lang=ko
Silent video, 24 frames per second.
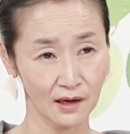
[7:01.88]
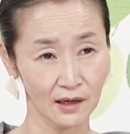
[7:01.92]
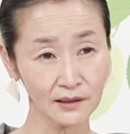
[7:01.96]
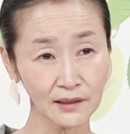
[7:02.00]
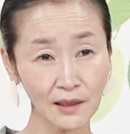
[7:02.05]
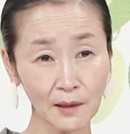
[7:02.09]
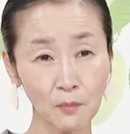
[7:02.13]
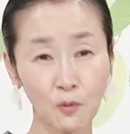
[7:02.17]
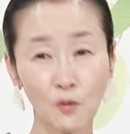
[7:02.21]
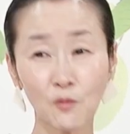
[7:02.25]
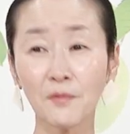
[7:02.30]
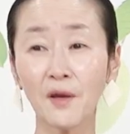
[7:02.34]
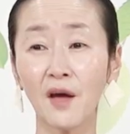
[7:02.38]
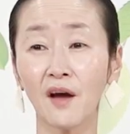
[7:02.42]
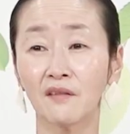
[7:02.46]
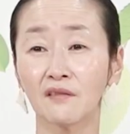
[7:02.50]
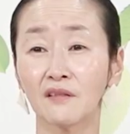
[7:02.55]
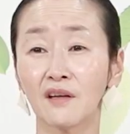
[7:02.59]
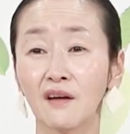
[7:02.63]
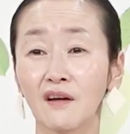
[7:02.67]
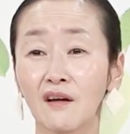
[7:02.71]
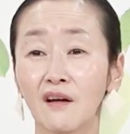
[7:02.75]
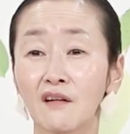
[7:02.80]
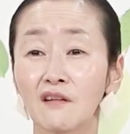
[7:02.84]
하다 보면
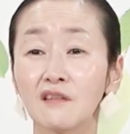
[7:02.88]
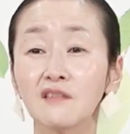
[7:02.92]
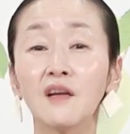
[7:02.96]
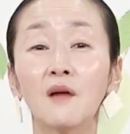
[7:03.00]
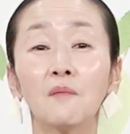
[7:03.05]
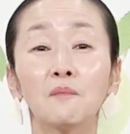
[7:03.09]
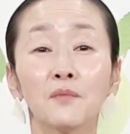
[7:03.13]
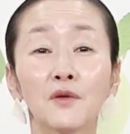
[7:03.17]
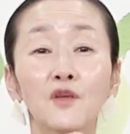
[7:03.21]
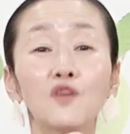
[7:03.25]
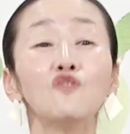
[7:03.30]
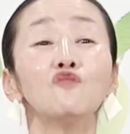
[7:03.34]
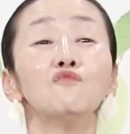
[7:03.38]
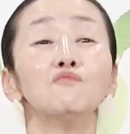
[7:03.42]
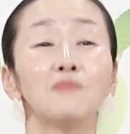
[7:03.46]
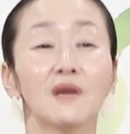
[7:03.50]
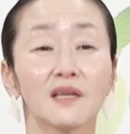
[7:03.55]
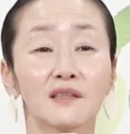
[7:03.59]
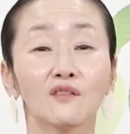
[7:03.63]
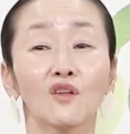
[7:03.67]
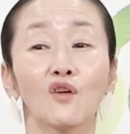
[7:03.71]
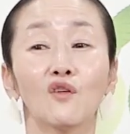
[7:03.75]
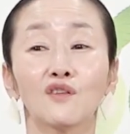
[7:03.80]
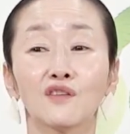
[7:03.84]
그냥
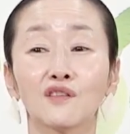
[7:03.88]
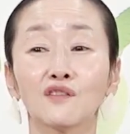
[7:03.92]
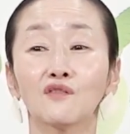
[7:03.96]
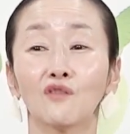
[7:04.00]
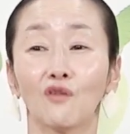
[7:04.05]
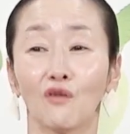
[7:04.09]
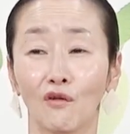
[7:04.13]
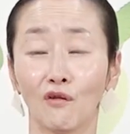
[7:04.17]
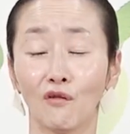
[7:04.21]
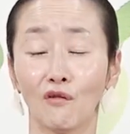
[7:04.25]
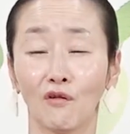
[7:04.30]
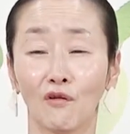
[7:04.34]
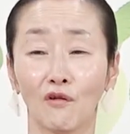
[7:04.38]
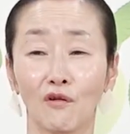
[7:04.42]
미움만 떠 있어.